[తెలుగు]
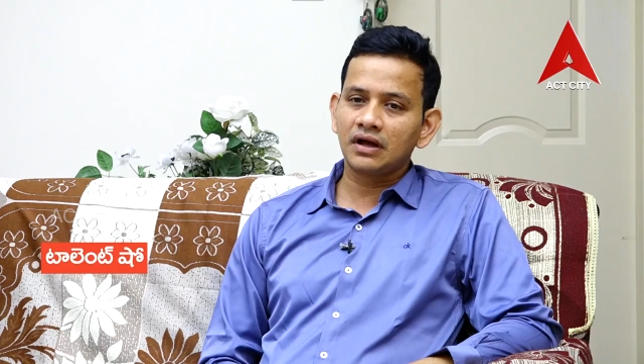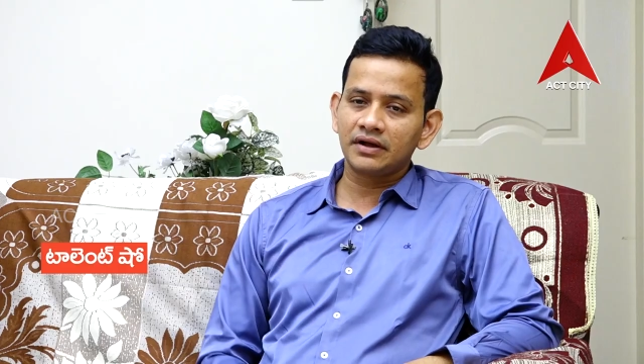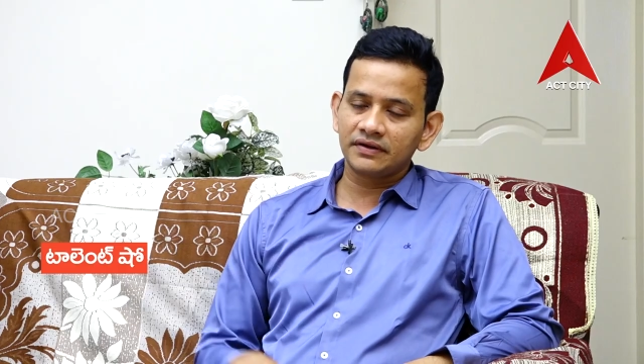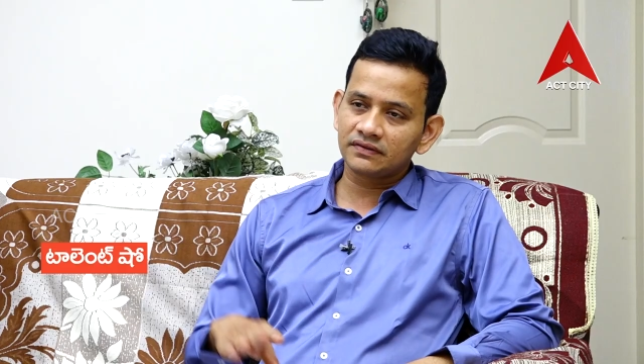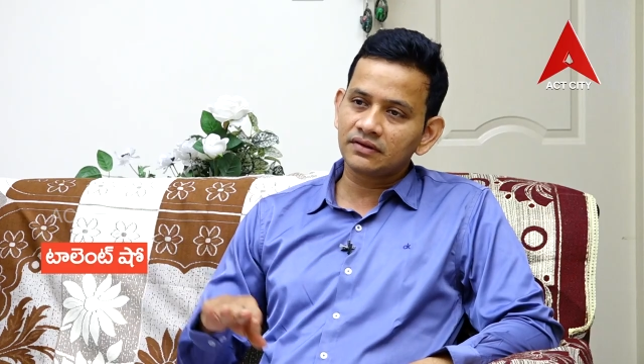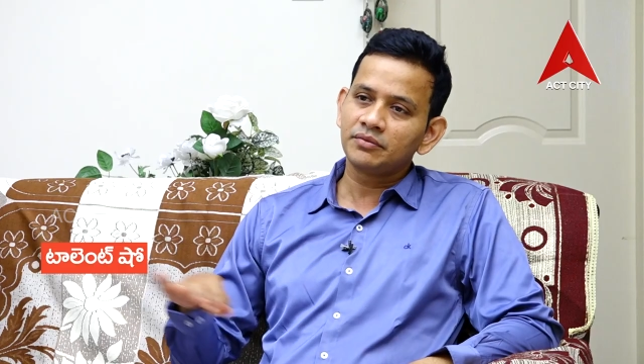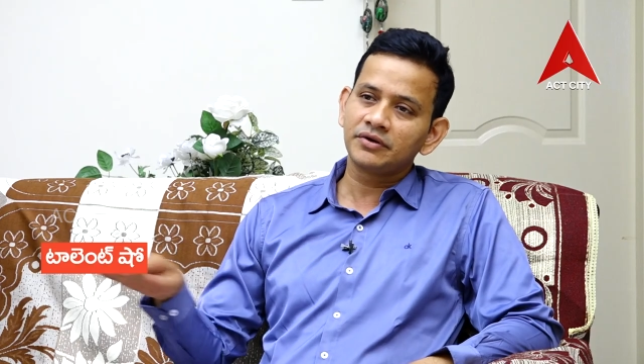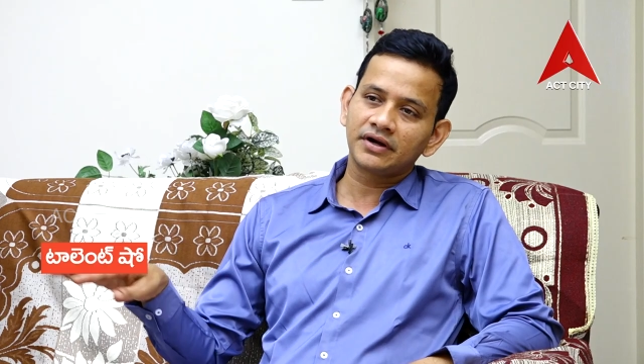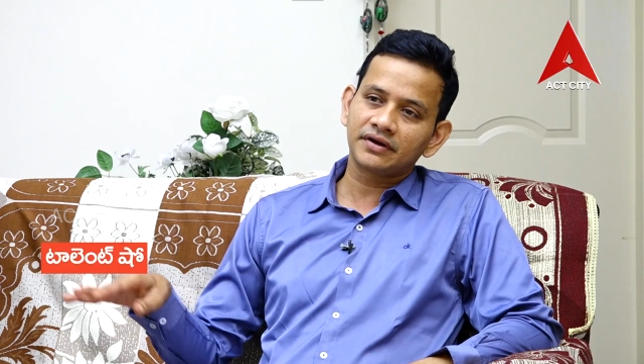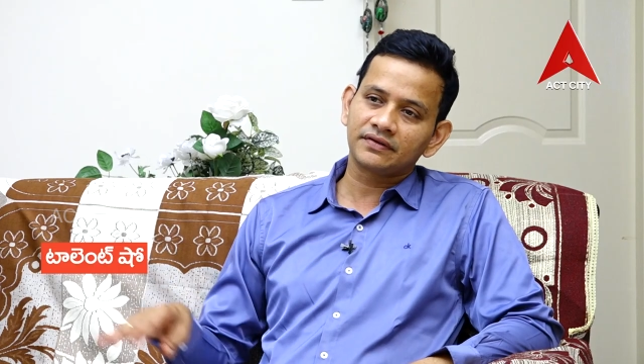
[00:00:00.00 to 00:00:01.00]
ఆ రిస్క్
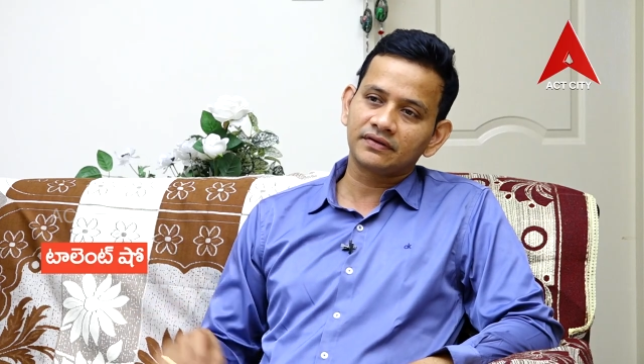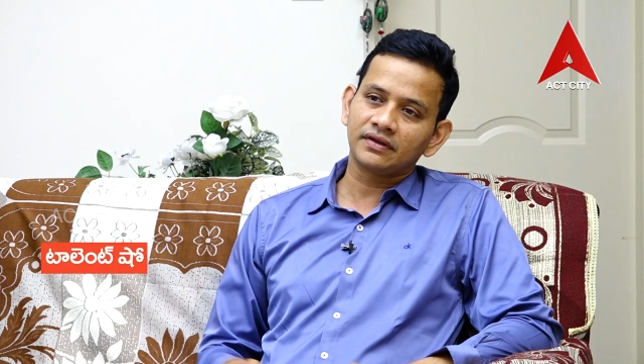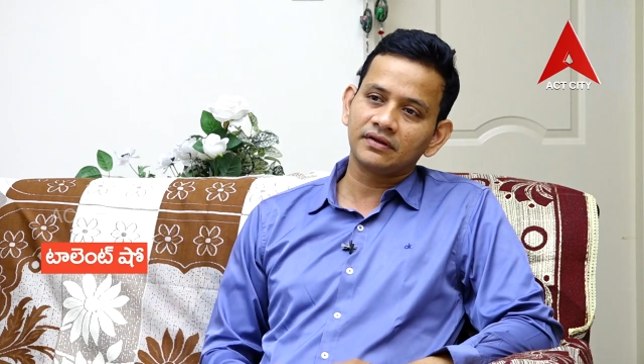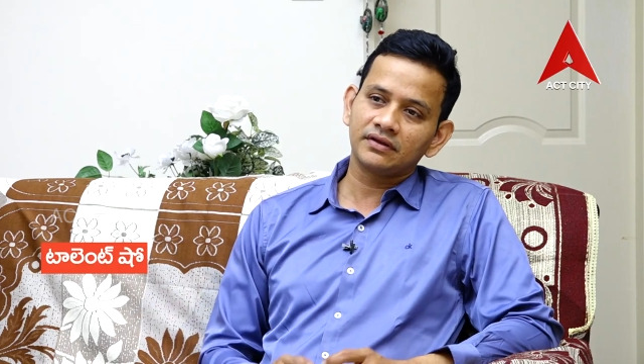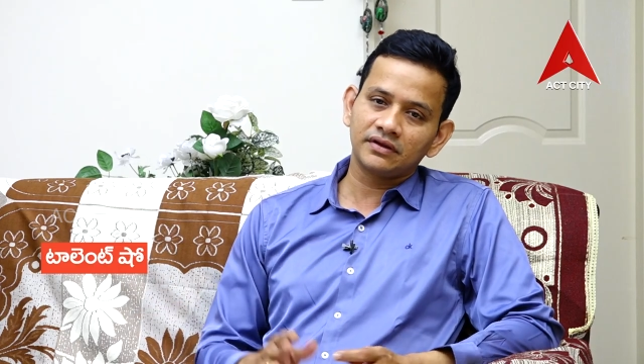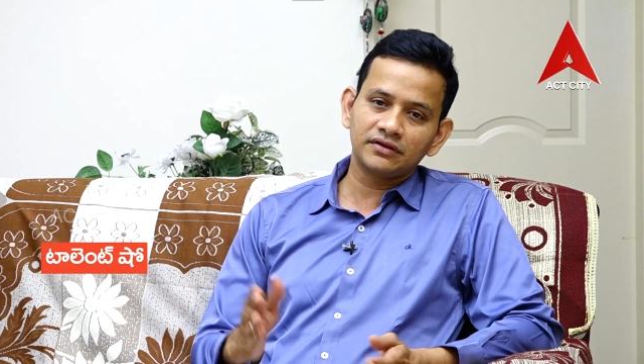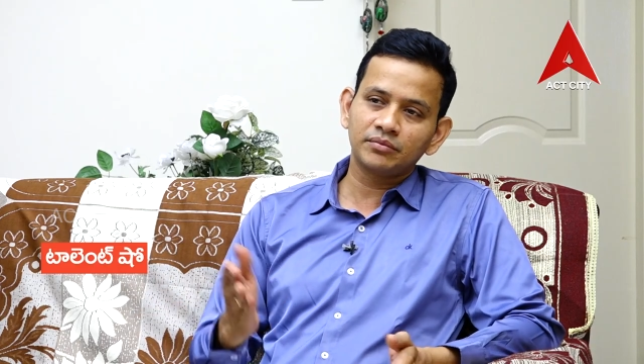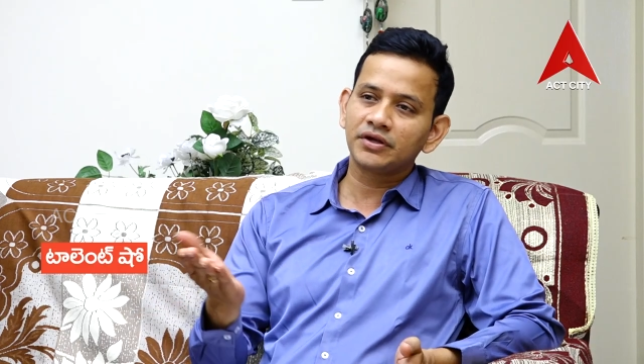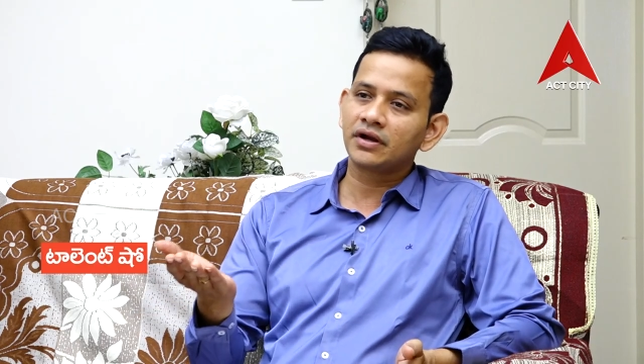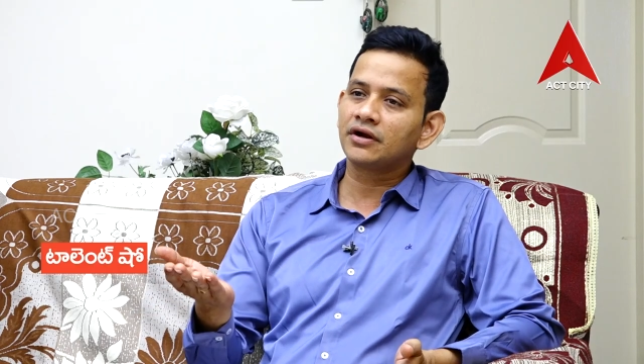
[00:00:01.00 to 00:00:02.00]
లిమిటెడ్ రిస్క్ అది ఏది
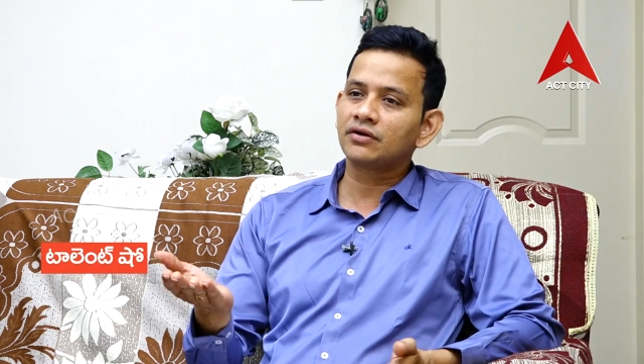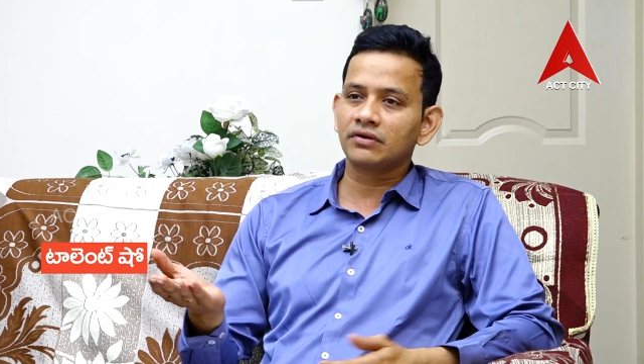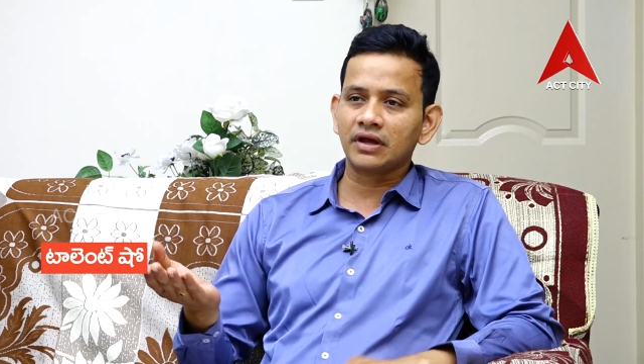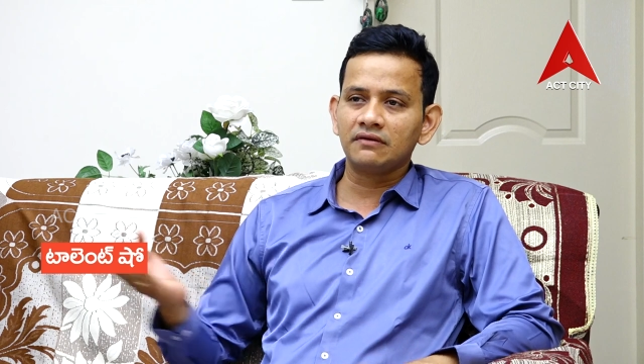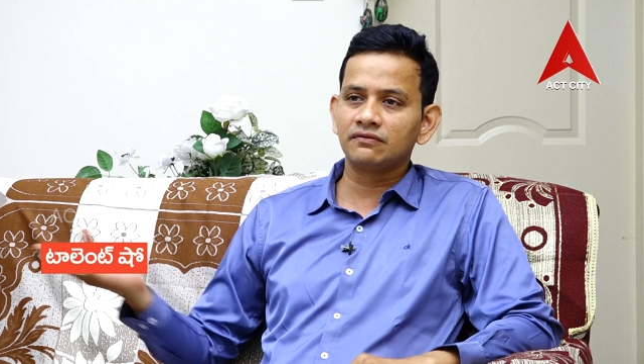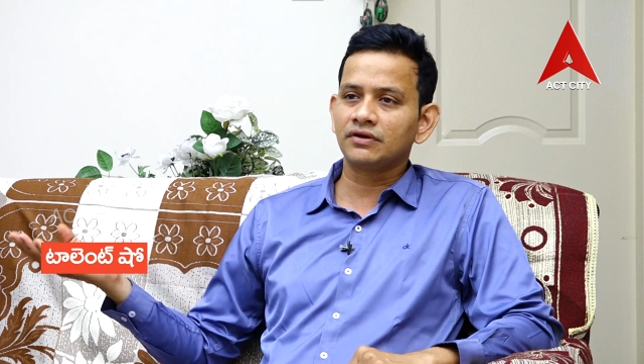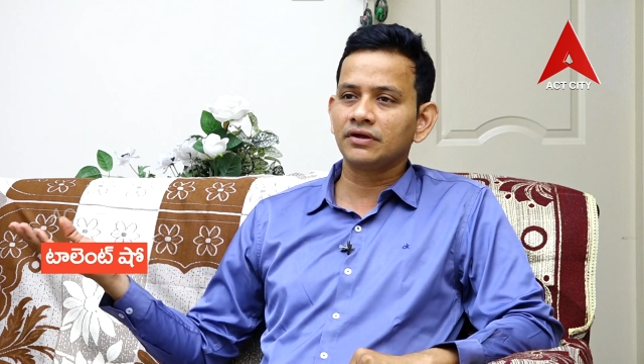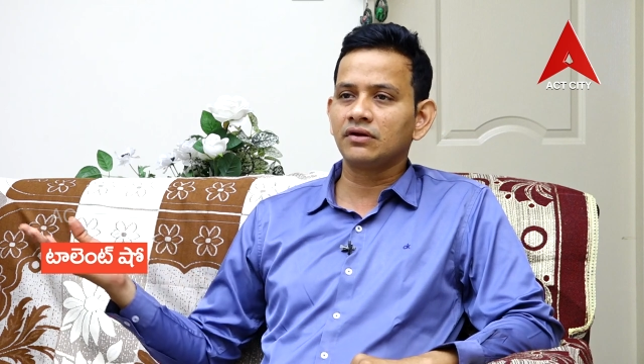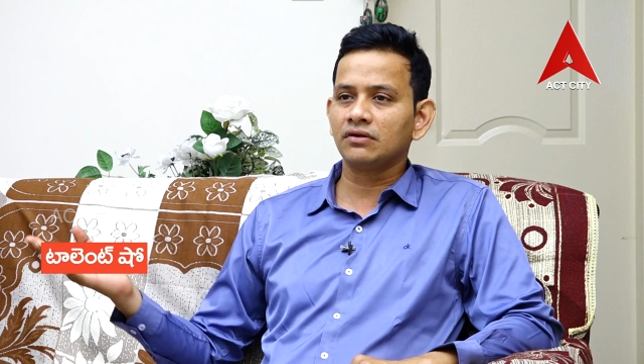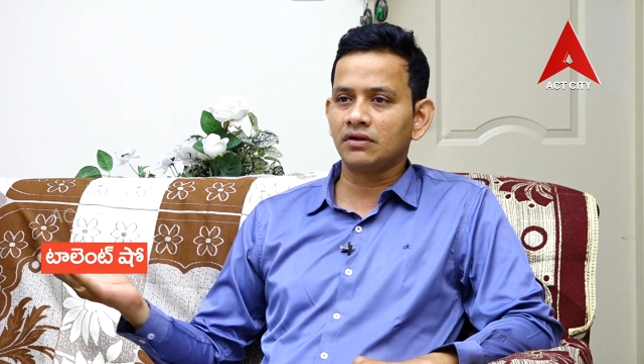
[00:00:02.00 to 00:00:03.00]
మీరు అన్నట్టు
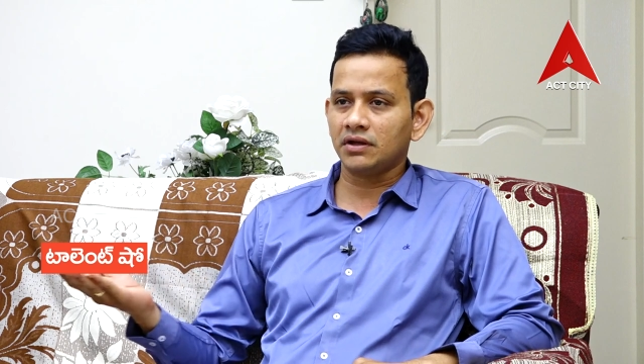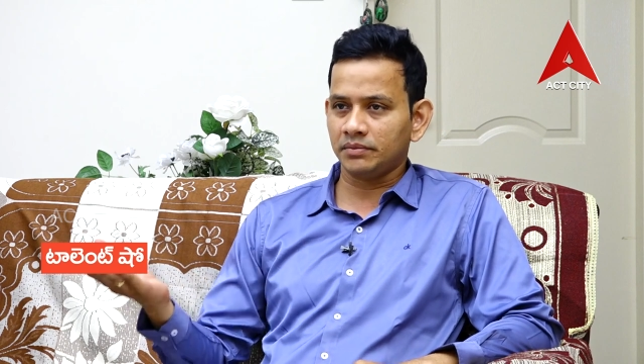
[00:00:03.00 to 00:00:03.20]
కాలిఫోర్నియాలో